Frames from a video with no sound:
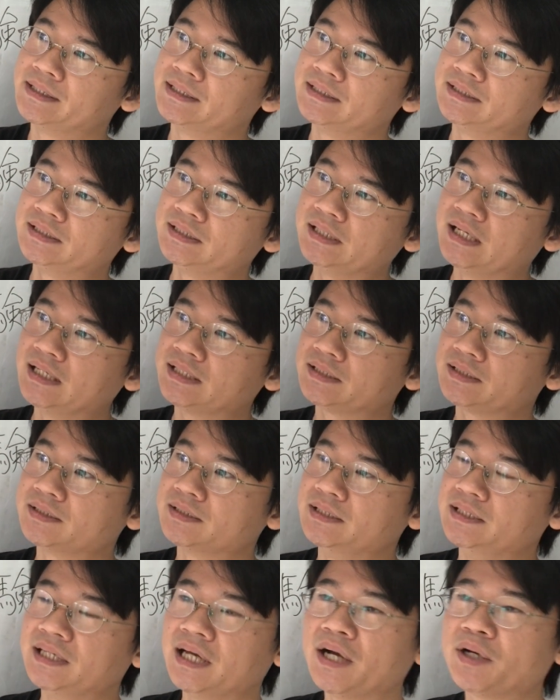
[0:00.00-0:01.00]
1
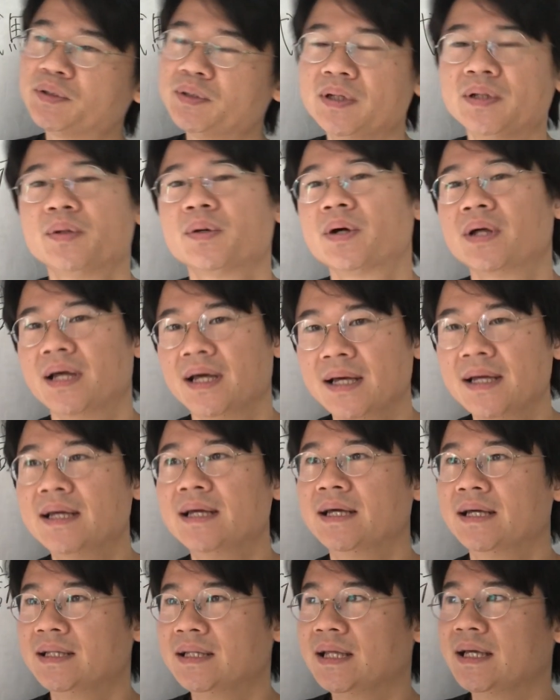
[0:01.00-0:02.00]
レッスン200円とか
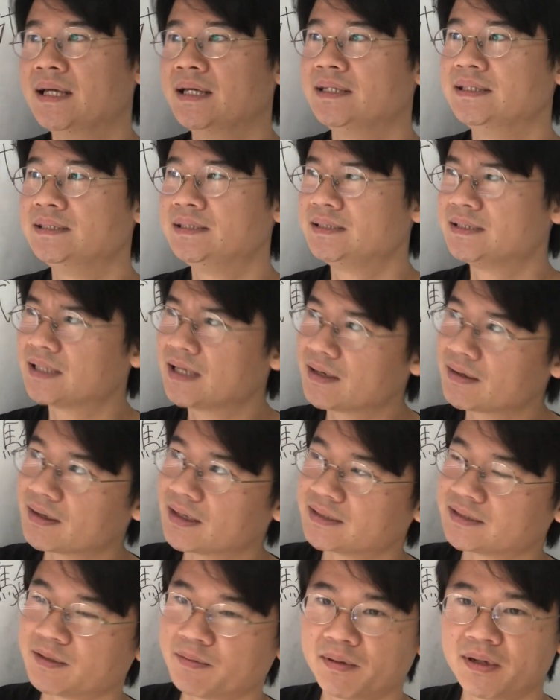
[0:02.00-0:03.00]
で1時間く
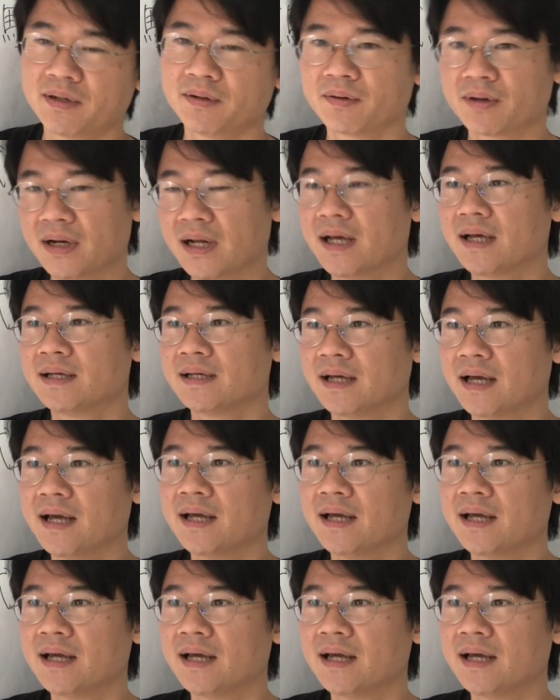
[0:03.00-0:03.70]
らい喋れるのかな。